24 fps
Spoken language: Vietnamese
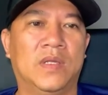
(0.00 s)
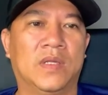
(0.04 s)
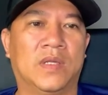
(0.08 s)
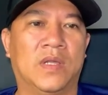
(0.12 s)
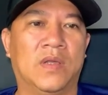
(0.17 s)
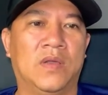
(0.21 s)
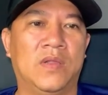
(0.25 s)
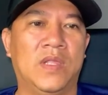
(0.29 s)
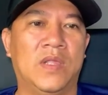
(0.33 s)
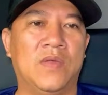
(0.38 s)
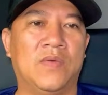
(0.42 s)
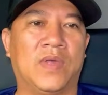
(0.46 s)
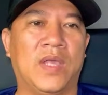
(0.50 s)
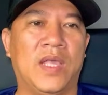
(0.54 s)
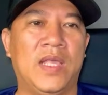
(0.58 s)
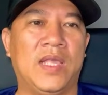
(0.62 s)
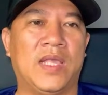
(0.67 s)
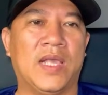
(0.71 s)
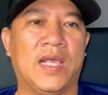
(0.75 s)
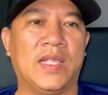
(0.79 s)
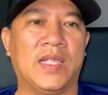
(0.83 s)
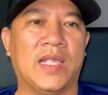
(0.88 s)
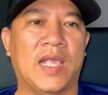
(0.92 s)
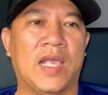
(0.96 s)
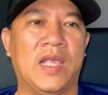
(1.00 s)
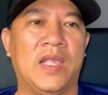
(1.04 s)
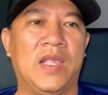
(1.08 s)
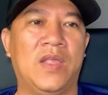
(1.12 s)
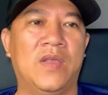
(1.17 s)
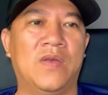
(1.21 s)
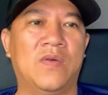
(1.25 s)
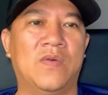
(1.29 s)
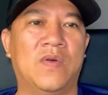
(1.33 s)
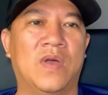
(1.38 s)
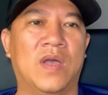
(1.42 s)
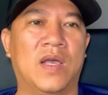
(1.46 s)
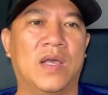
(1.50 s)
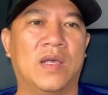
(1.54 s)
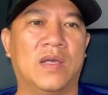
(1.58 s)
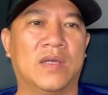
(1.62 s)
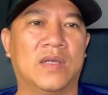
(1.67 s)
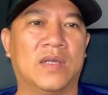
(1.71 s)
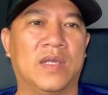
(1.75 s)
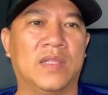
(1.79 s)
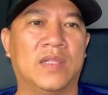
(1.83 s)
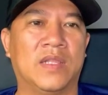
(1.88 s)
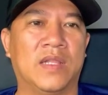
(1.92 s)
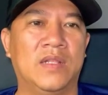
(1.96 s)
có nhiều khi khán giả hiểu á,
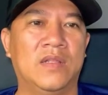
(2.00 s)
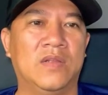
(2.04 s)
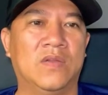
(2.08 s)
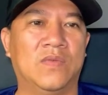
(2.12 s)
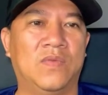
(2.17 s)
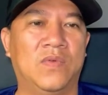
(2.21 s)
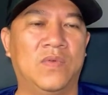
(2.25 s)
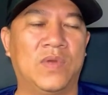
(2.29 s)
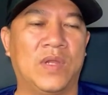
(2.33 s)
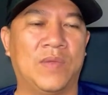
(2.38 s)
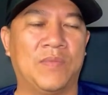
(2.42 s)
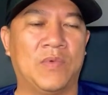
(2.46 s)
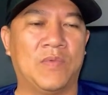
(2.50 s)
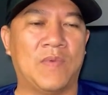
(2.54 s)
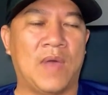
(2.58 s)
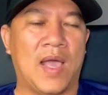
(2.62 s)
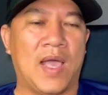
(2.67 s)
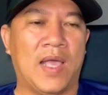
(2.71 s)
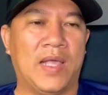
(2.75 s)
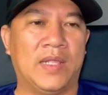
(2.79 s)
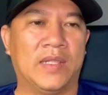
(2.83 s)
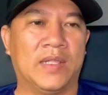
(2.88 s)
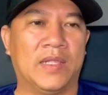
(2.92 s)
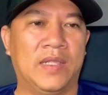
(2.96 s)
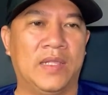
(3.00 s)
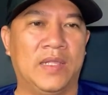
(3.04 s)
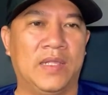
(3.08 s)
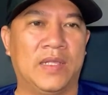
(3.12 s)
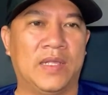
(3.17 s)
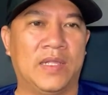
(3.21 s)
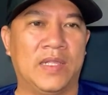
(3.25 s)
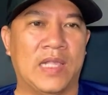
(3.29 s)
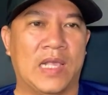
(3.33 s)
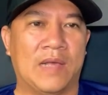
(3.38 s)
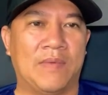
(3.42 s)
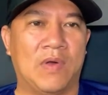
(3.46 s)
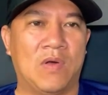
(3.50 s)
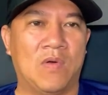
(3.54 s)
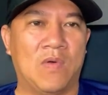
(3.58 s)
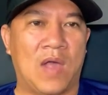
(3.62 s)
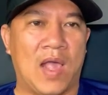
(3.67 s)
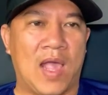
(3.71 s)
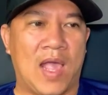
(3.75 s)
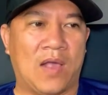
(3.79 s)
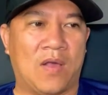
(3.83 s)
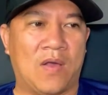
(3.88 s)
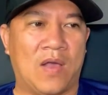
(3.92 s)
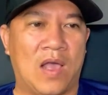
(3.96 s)
cái tính của phương game mobile thì khán giả bỏ
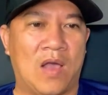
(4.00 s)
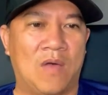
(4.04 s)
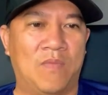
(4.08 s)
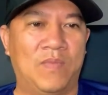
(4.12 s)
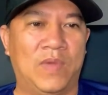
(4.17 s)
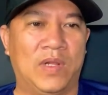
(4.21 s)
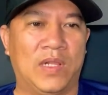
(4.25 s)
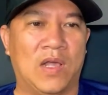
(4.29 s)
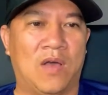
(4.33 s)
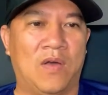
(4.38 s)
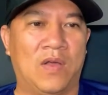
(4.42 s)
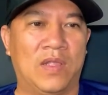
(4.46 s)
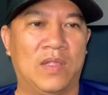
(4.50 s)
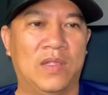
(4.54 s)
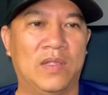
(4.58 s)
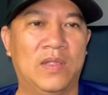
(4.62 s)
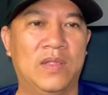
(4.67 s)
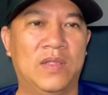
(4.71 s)
qua còn không thì thôi